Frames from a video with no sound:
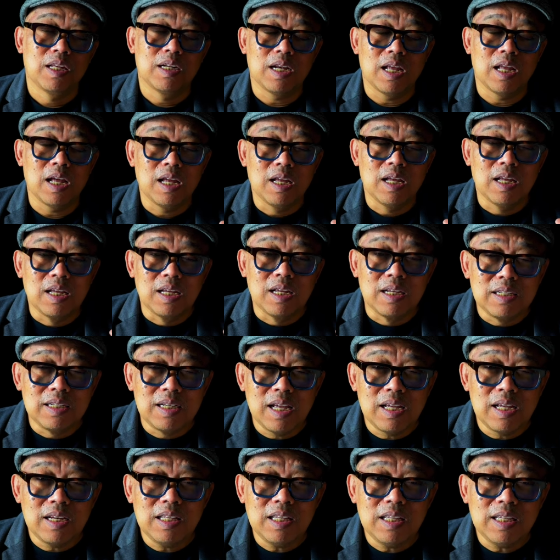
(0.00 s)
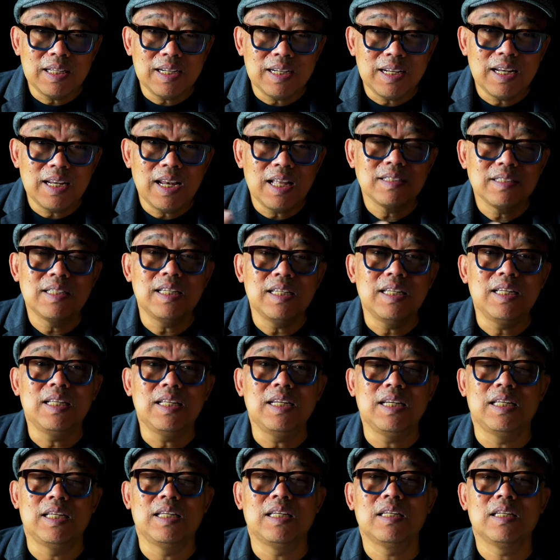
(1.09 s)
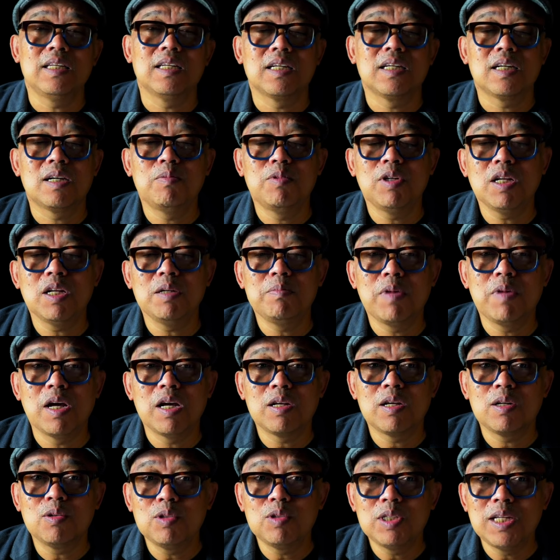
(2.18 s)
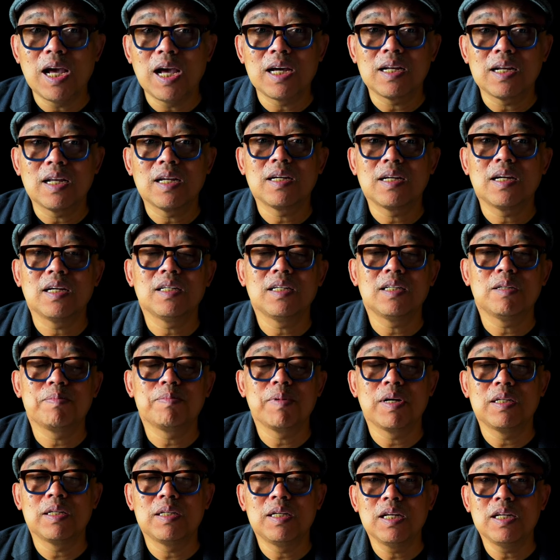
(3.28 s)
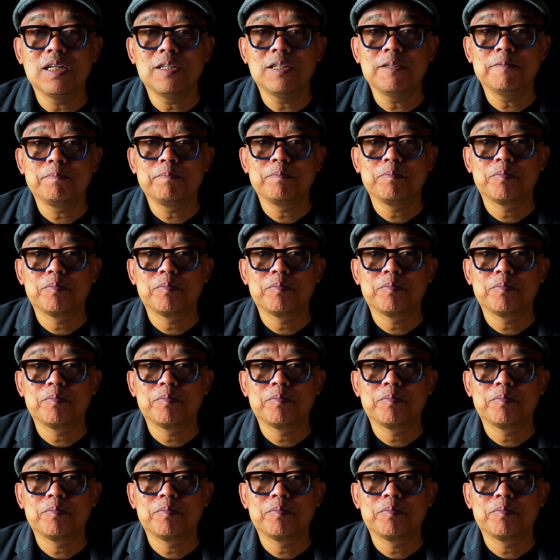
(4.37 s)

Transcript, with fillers: Nah, dari relasi ini kemudian baru diarahkan kepada